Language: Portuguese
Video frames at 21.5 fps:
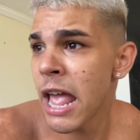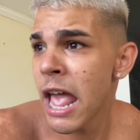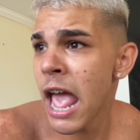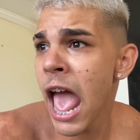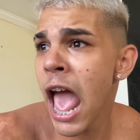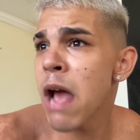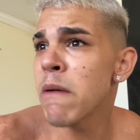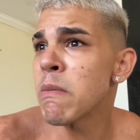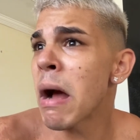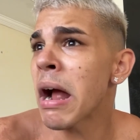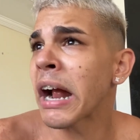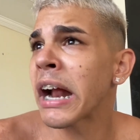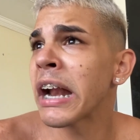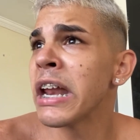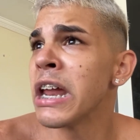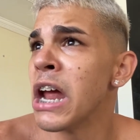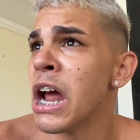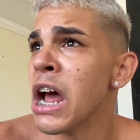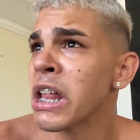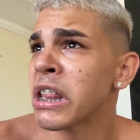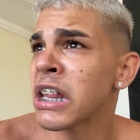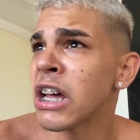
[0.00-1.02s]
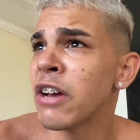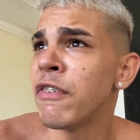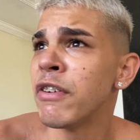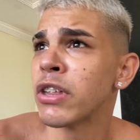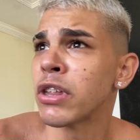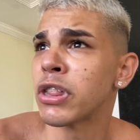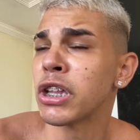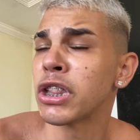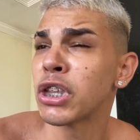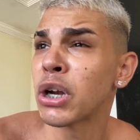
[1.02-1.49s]
É uma criança,
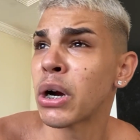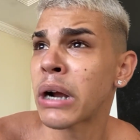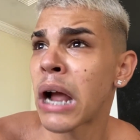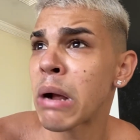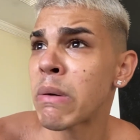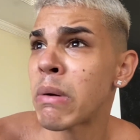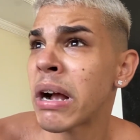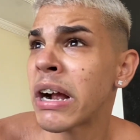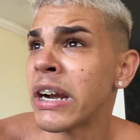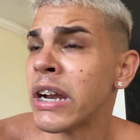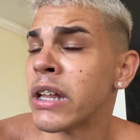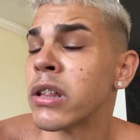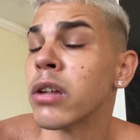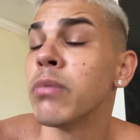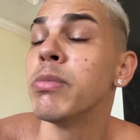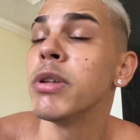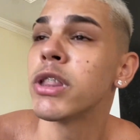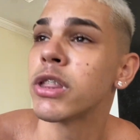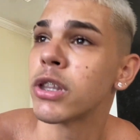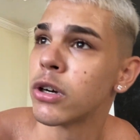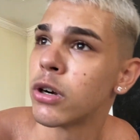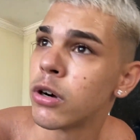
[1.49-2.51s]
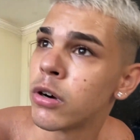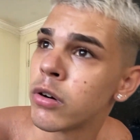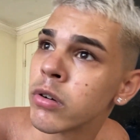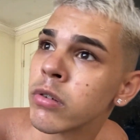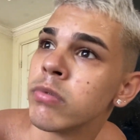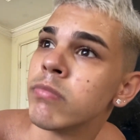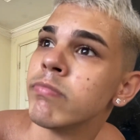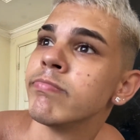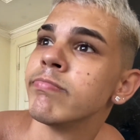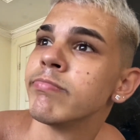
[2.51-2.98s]
Vitor, se trocar com a criança eu me
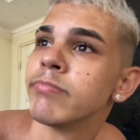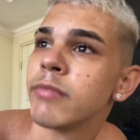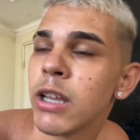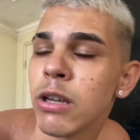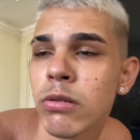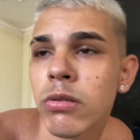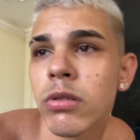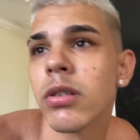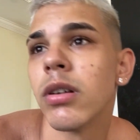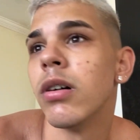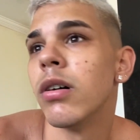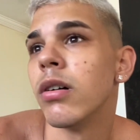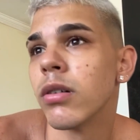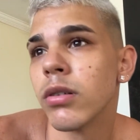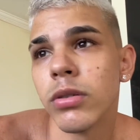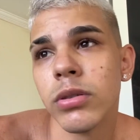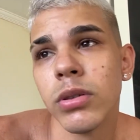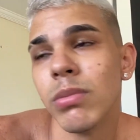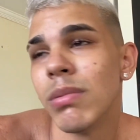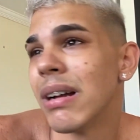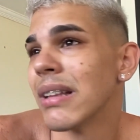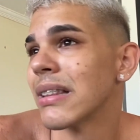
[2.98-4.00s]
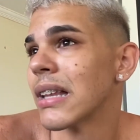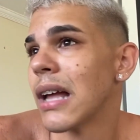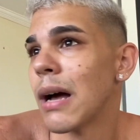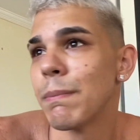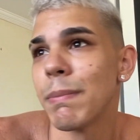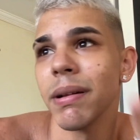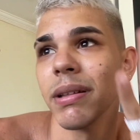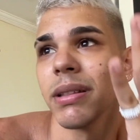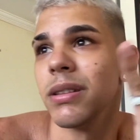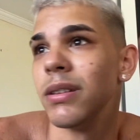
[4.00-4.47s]
troco. Eu troco, eu dou uma
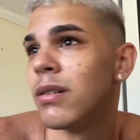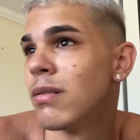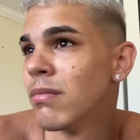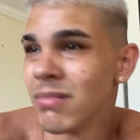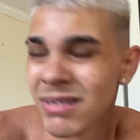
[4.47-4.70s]
tapa assim, ó.